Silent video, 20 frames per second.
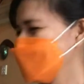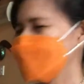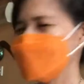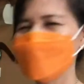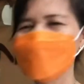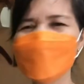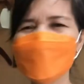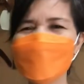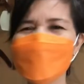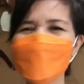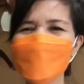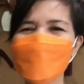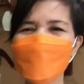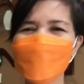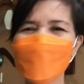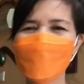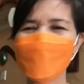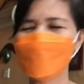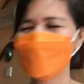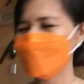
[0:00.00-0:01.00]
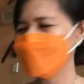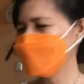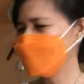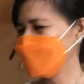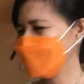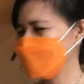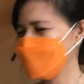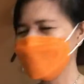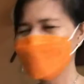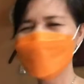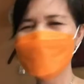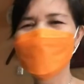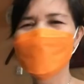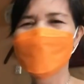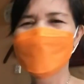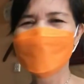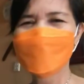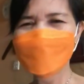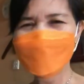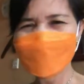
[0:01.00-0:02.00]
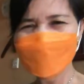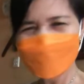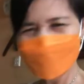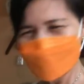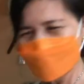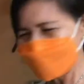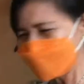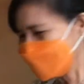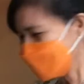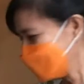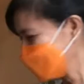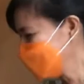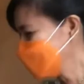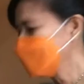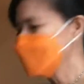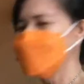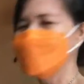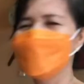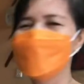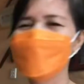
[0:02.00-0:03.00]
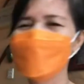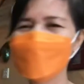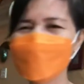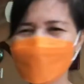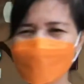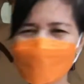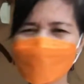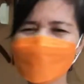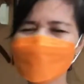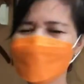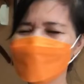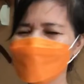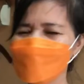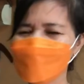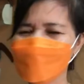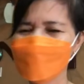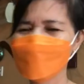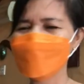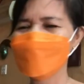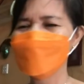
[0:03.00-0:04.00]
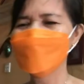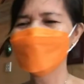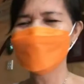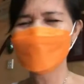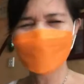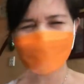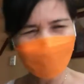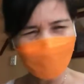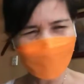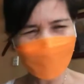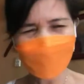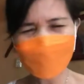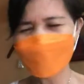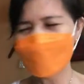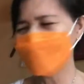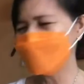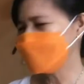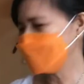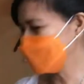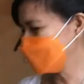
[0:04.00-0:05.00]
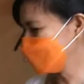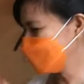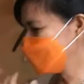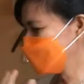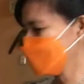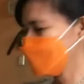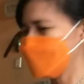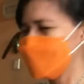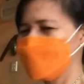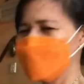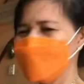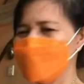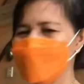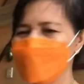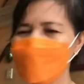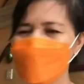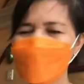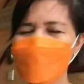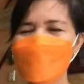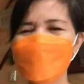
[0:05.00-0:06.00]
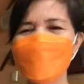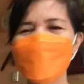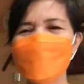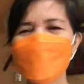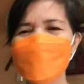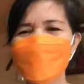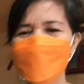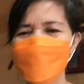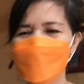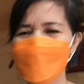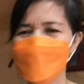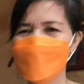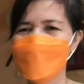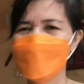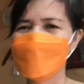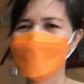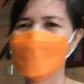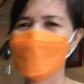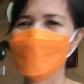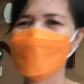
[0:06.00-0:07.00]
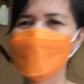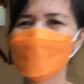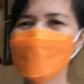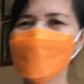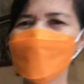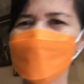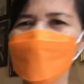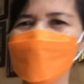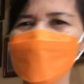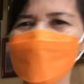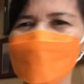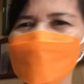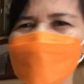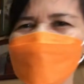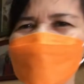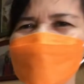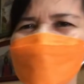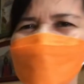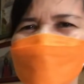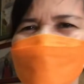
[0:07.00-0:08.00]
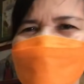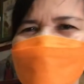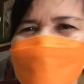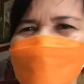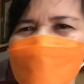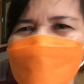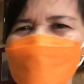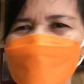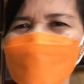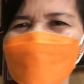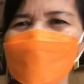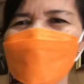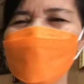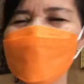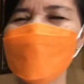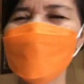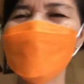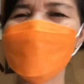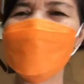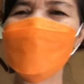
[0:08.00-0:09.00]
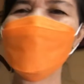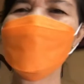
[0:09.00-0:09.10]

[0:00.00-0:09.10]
thank God for my thank God. Thank God. Thank God for her. Thank God for the blessing. So anyway, guys, see you on my